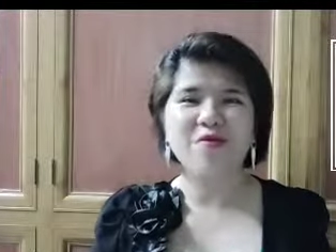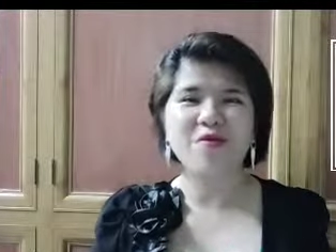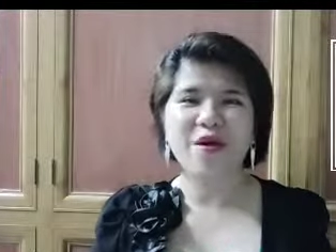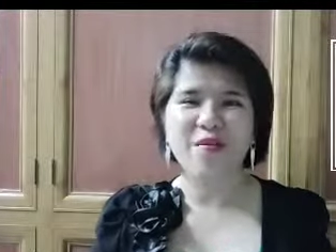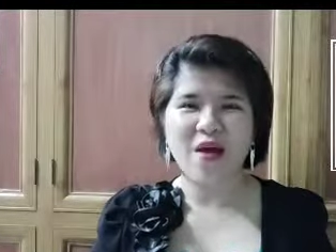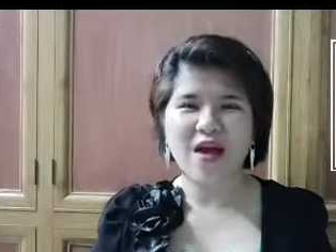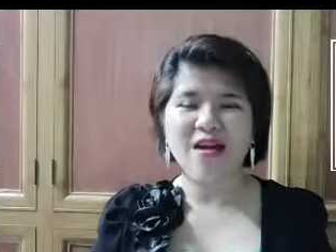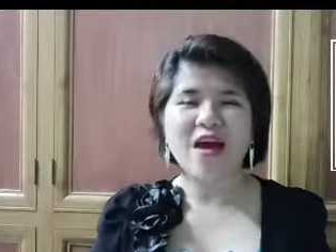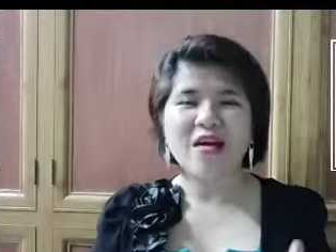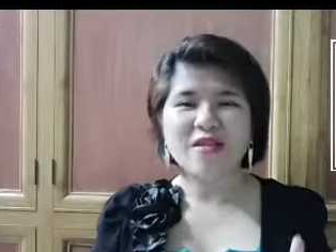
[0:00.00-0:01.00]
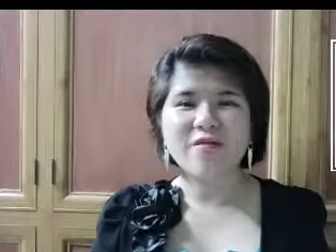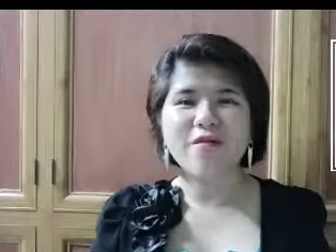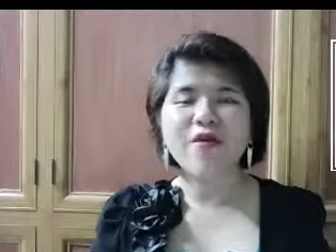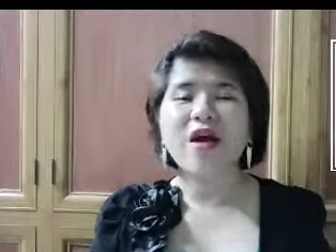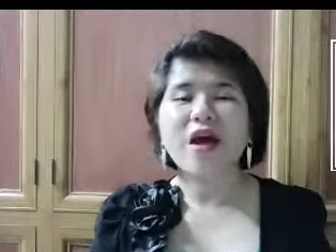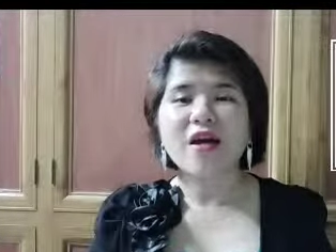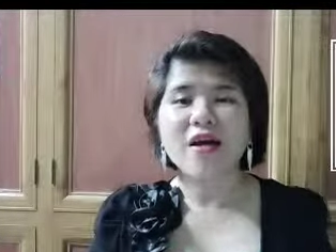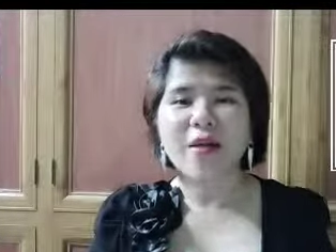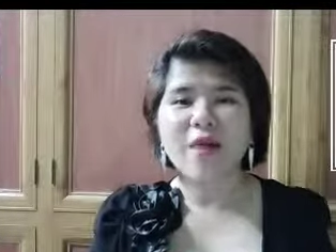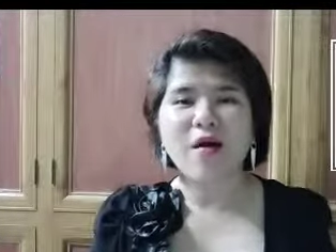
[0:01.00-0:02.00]
của em Lan Rất vui khi
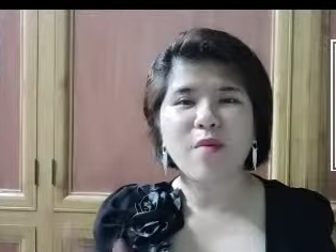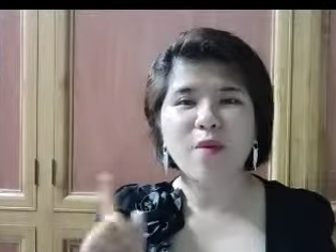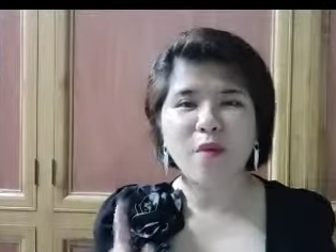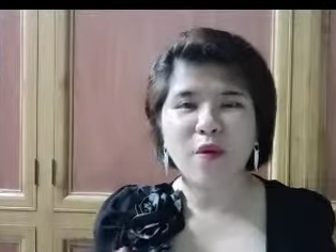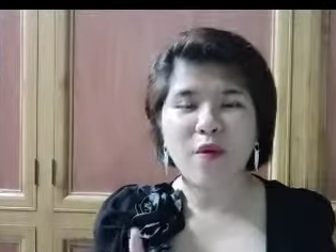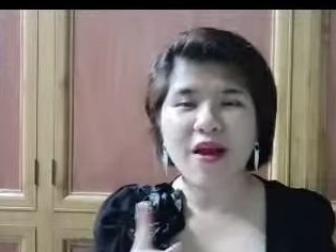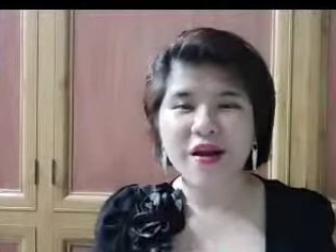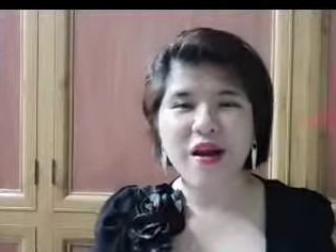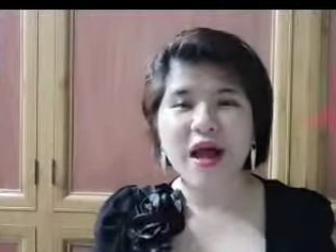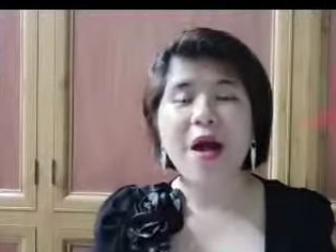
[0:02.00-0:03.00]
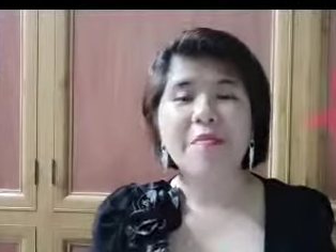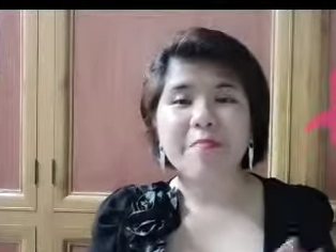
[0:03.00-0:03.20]
em Lan có một món quà đó là